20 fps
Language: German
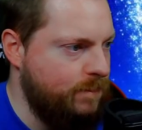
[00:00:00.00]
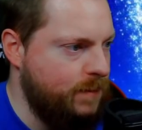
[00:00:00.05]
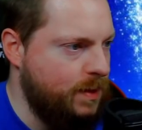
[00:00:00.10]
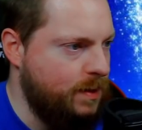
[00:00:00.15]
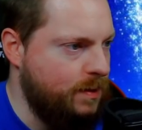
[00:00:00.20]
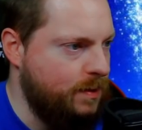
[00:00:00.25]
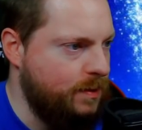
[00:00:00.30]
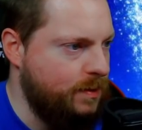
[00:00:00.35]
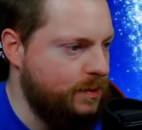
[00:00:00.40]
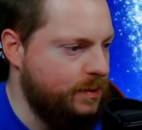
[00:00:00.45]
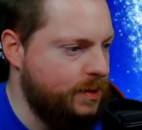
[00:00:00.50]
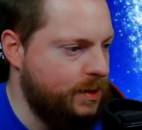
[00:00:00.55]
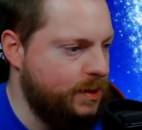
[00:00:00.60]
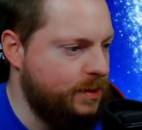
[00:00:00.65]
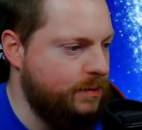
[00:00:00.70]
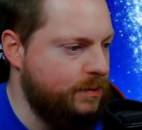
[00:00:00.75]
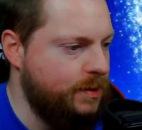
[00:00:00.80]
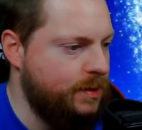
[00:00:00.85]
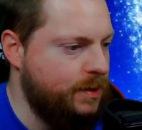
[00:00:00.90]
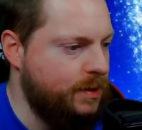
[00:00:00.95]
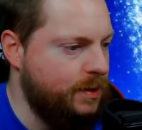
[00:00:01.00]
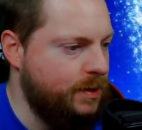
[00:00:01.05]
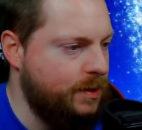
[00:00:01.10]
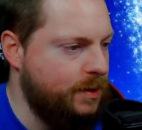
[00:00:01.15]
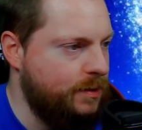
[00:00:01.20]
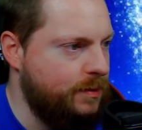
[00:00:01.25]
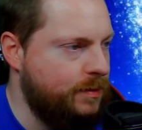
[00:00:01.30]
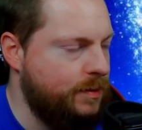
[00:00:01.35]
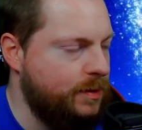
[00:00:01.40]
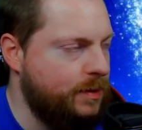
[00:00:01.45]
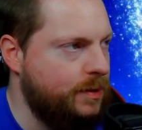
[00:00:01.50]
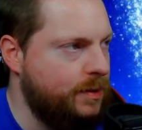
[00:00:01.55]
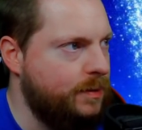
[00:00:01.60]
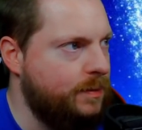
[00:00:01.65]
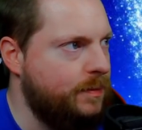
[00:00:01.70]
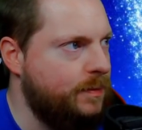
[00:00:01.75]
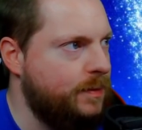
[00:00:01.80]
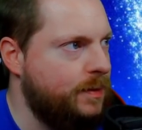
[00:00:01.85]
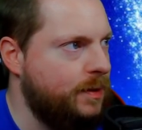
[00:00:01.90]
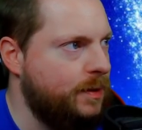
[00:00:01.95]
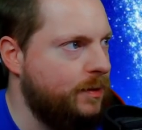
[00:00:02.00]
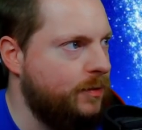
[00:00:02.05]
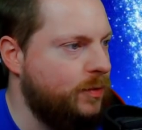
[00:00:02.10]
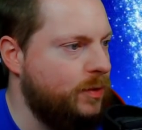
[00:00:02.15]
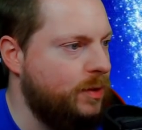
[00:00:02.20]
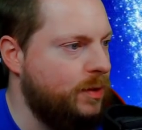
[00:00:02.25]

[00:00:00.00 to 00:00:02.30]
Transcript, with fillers: Ja, sexuelle Energie. Danke. Danke für die